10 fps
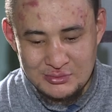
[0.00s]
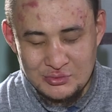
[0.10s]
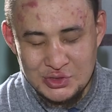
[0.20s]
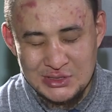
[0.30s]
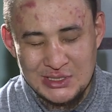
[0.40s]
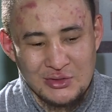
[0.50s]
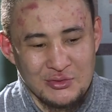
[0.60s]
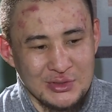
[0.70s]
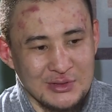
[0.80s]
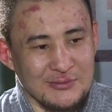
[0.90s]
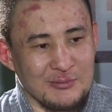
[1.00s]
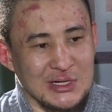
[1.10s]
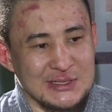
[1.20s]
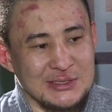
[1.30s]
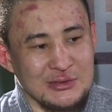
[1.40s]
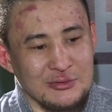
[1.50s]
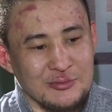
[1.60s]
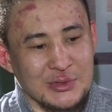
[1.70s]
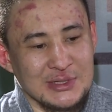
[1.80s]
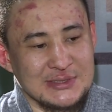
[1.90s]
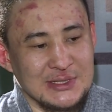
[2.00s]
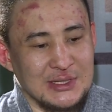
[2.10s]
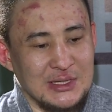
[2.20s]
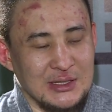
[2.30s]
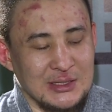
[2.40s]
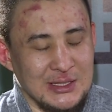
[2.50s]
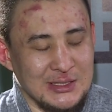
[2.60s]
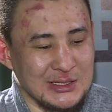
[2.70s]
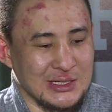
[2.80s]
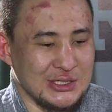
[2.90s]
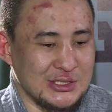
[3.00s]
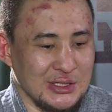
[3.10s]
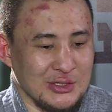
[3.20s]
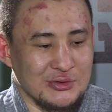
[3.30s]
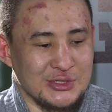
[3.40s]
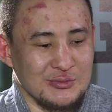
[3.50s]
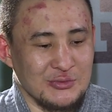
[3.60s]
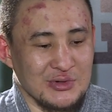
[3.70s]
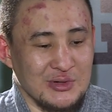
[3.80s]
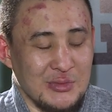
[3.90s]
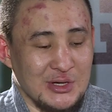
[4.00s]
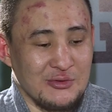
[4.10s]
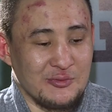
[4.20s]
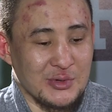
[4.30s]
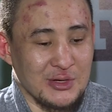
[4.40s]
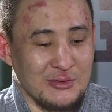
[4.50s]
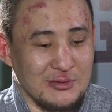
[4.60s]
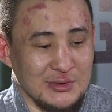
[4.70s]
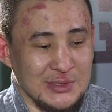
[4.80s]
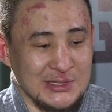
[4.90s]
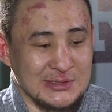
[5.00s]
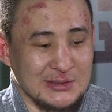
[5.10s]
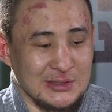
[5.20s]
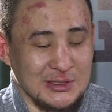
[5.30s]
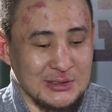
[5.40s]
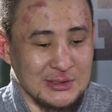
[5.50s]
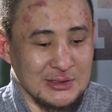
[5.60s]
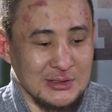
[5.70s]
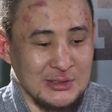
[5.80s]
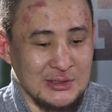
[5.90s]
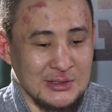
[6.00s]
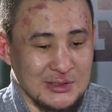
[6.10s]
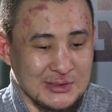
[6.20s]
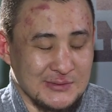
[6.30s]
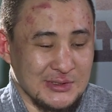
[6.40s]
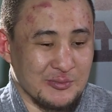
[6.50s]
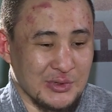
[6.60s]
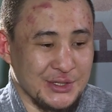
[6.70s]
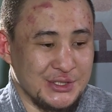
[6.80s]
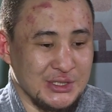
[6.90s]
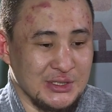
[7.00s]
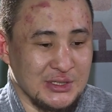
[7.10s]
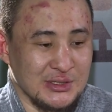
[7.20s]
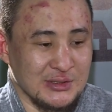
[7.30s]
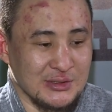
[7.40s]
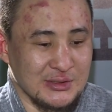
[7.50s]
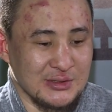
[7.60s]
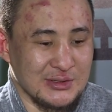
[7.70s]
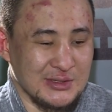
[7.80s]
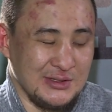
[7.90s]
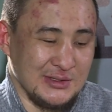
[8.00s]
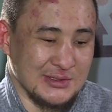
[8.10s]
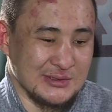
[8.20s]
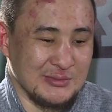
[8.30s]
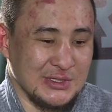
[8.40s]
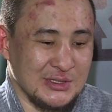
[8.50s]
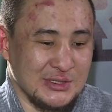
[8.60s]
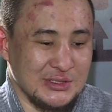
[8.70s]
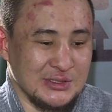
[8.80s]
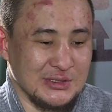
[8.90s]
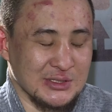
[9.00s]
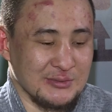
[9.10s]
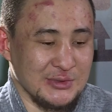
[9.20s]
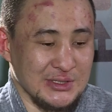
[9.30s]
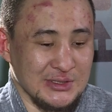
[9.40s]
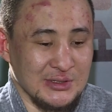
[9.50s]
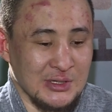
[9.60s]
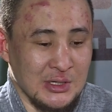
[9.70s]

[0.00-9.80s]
Уже три года боксирую в профессионалах. Я, не, конечно, не очень много боев провел. Есть на это свои причины, и с менеджерами. И...